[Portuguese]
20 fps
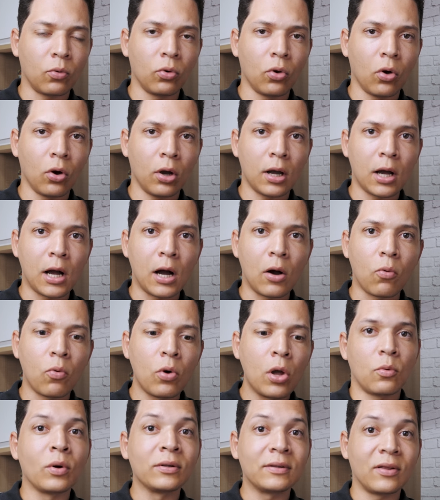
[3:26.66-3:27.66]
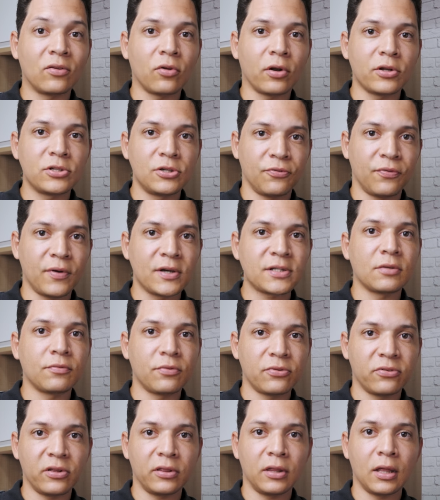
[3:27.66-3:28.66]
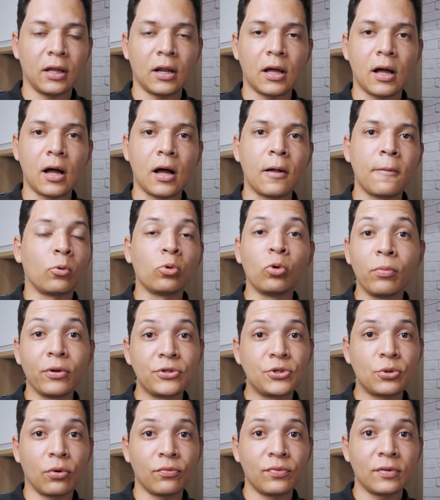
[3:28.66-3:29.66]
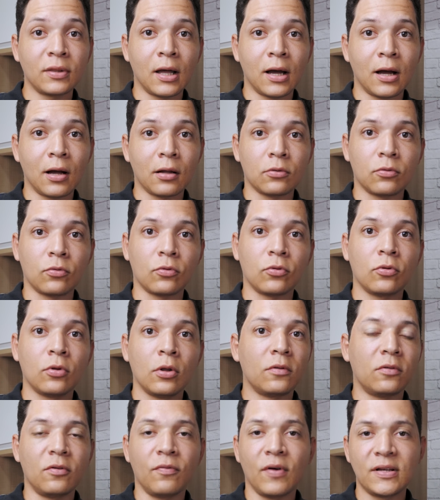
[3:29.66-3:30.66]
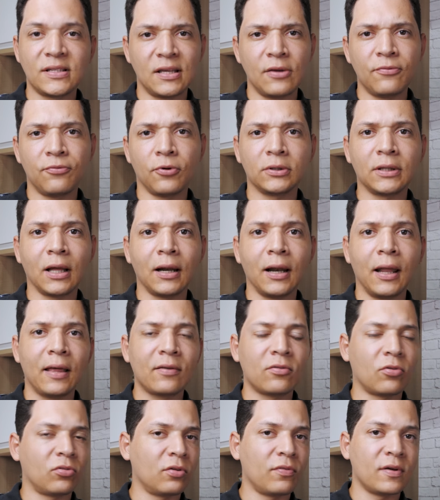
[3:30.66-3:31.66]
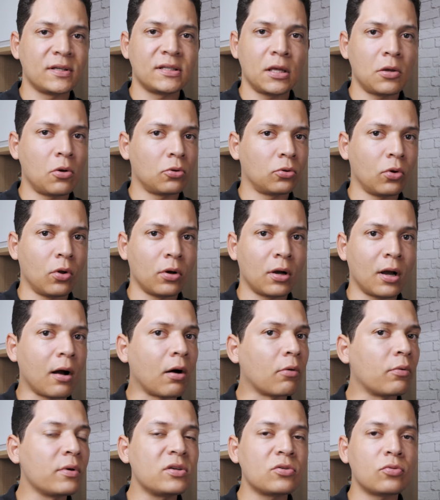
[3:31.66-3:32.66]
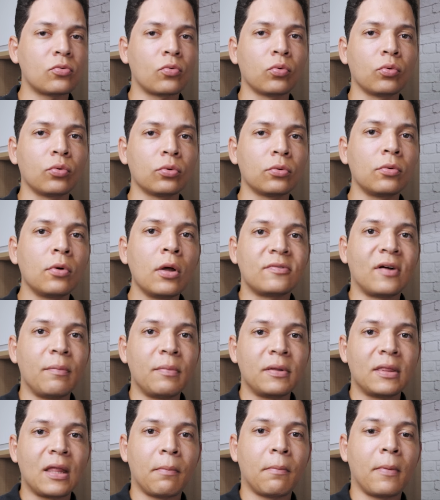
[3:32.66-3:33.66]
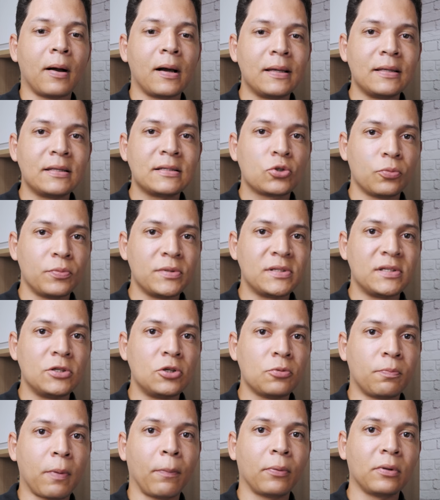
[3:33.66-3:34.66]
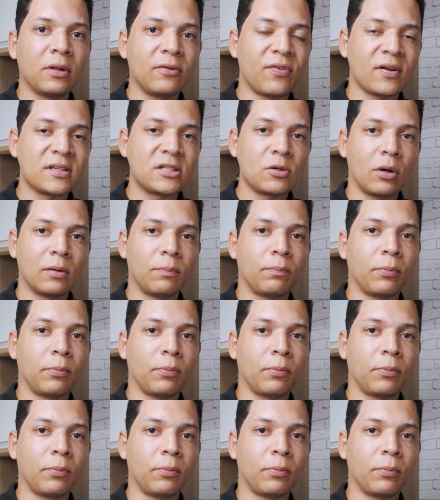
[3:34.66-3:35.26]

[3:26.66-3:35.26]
o local, quantas horas de festa você terá, o número de convidados, se vai ser em Fortaleza ou se vai ser em outro local, isso tudo vai me dar mais subsídio para poder fazer uma